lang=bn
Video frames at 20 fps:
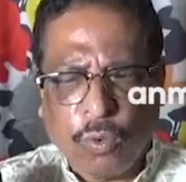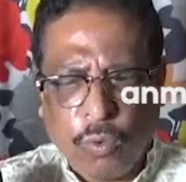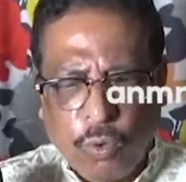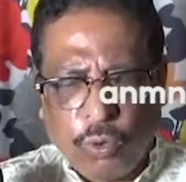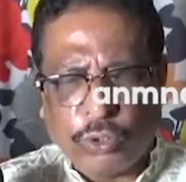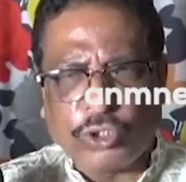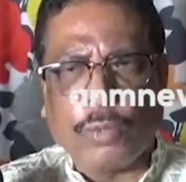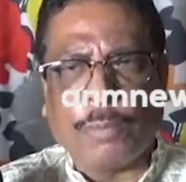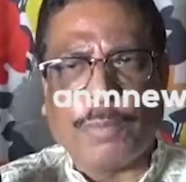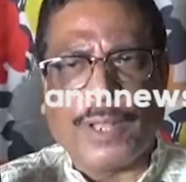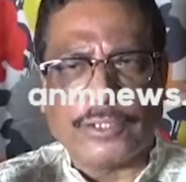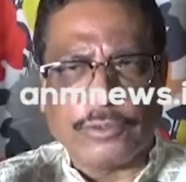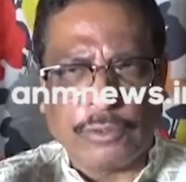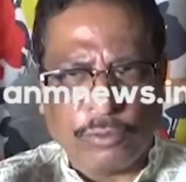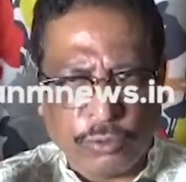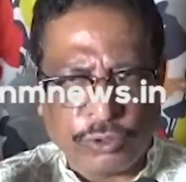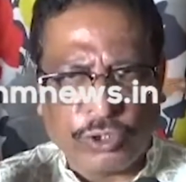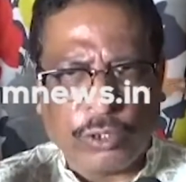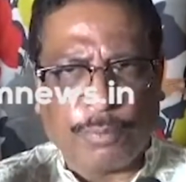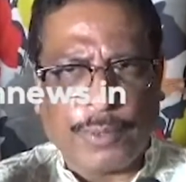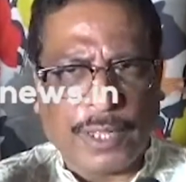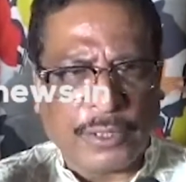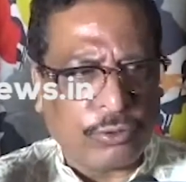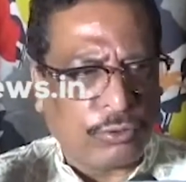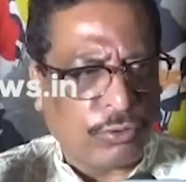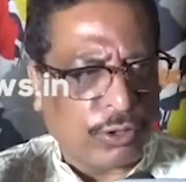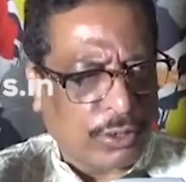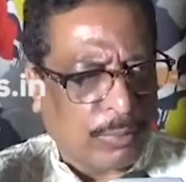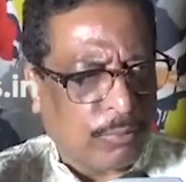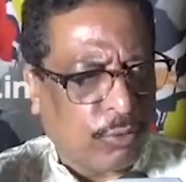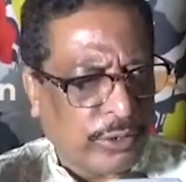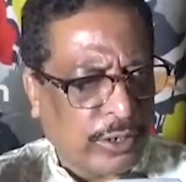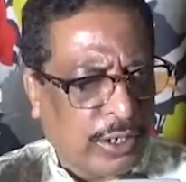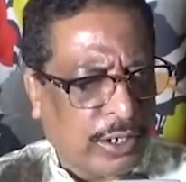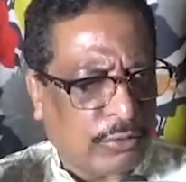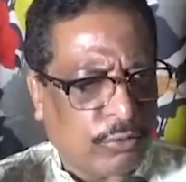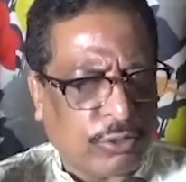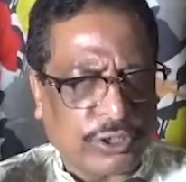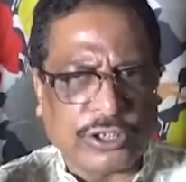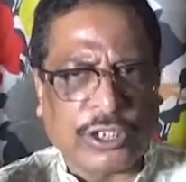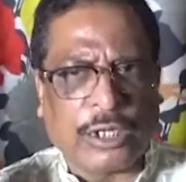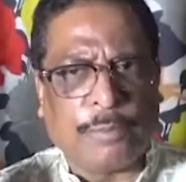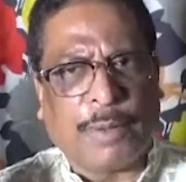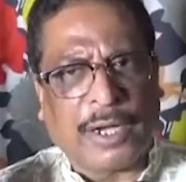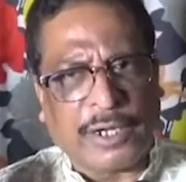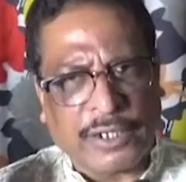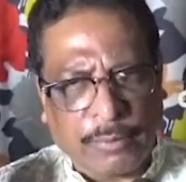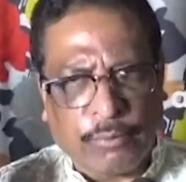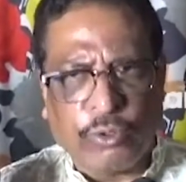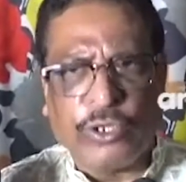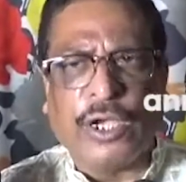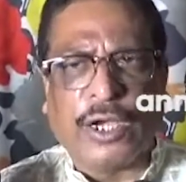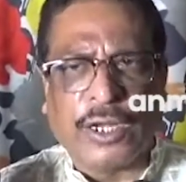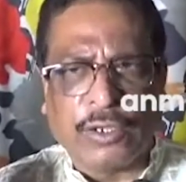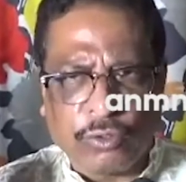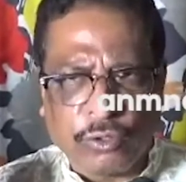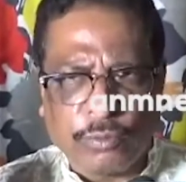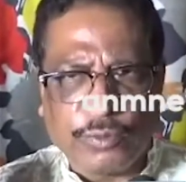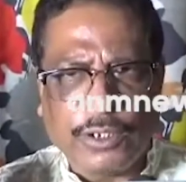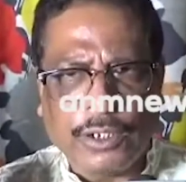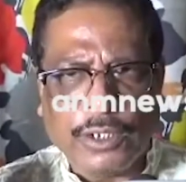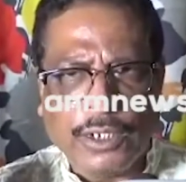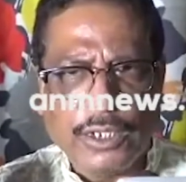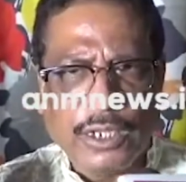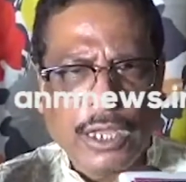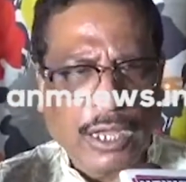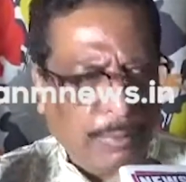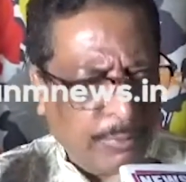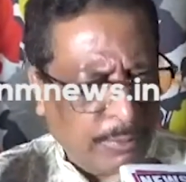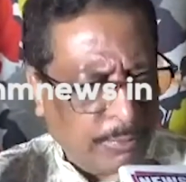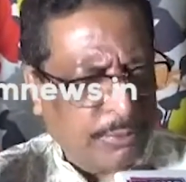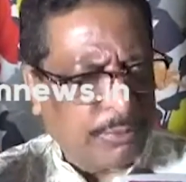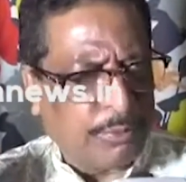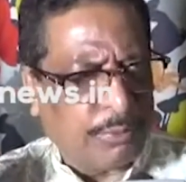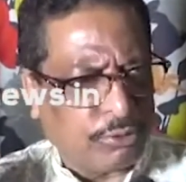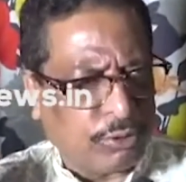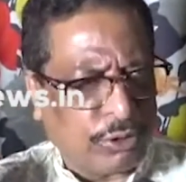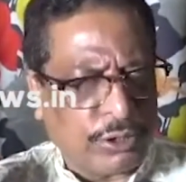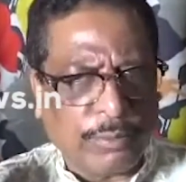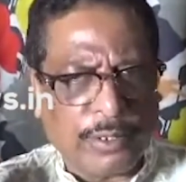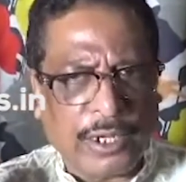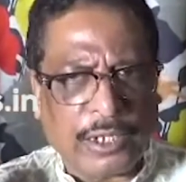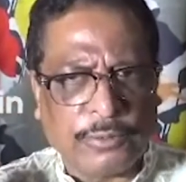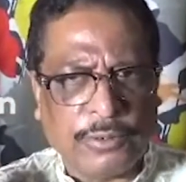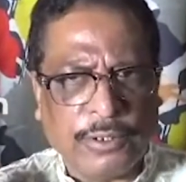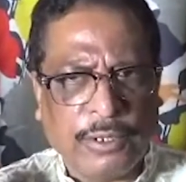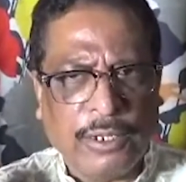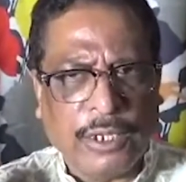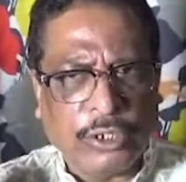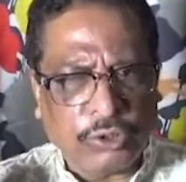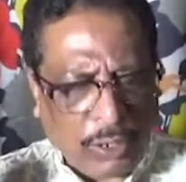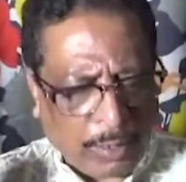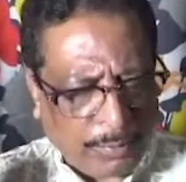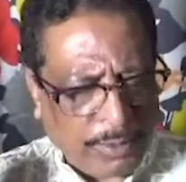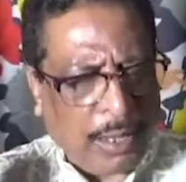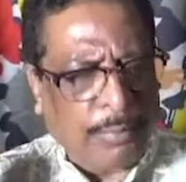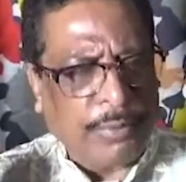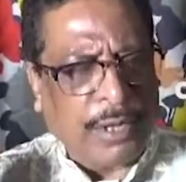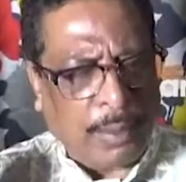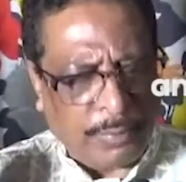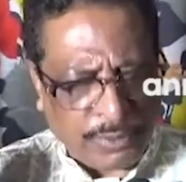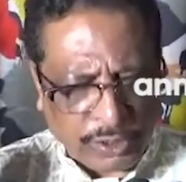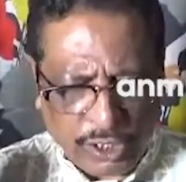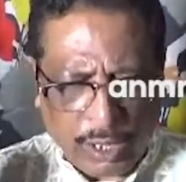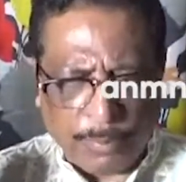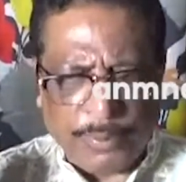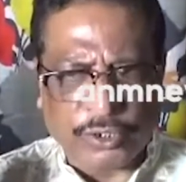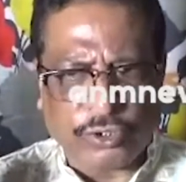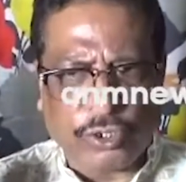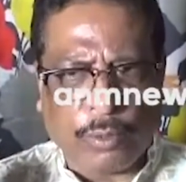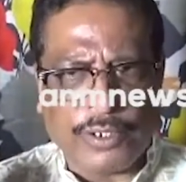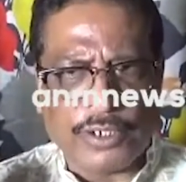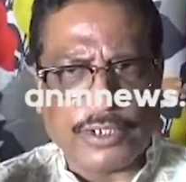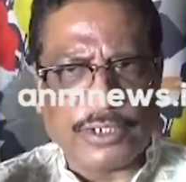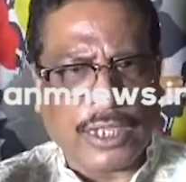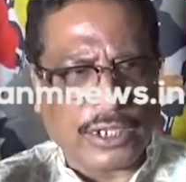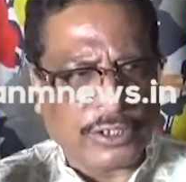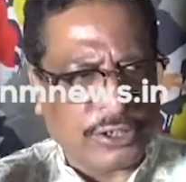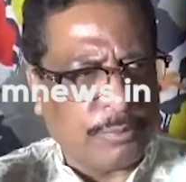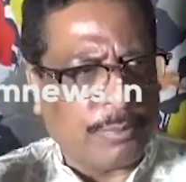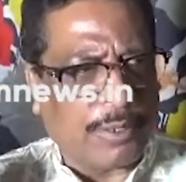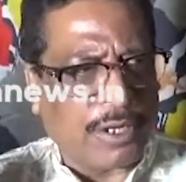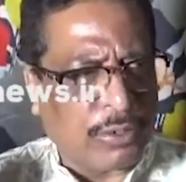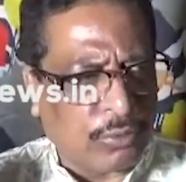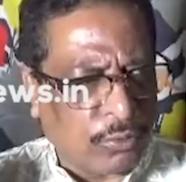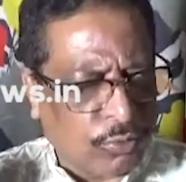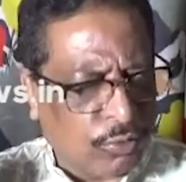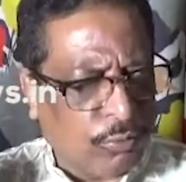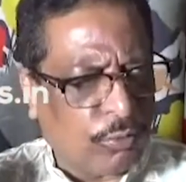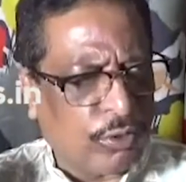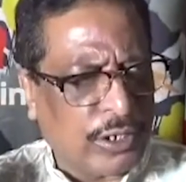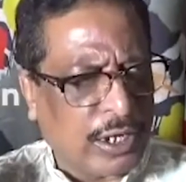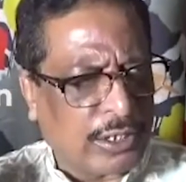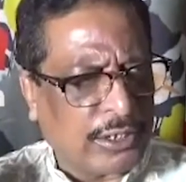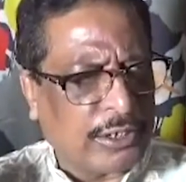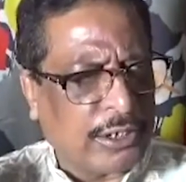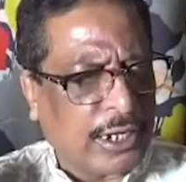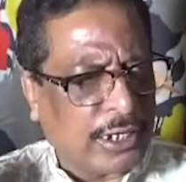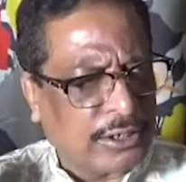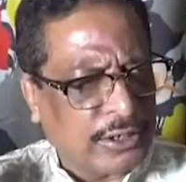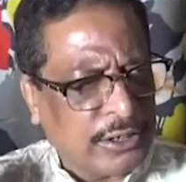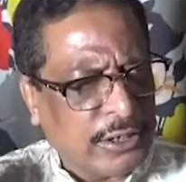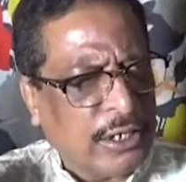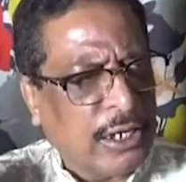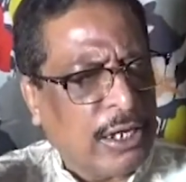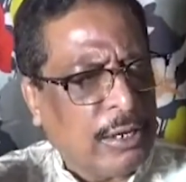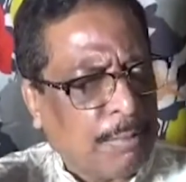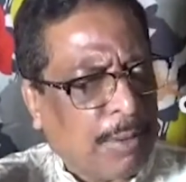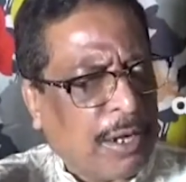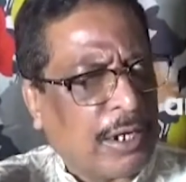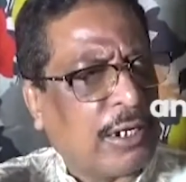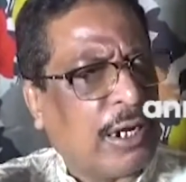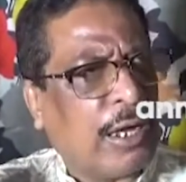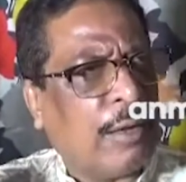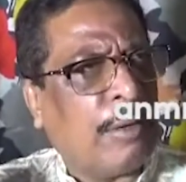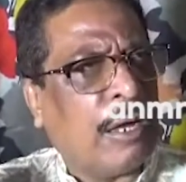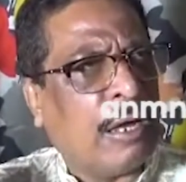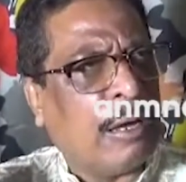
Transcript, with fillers: ওসব বাজ ওসব পালতু কথা মহিলারা করছে তার পাল্টা মহিলারা করবে আমি সন্ধেবেলা আসবেন আমি আমরা আমরা সবাইকে ডাকছি পাড়ার অন্য মহিলাদের ডাকছি পাল্টা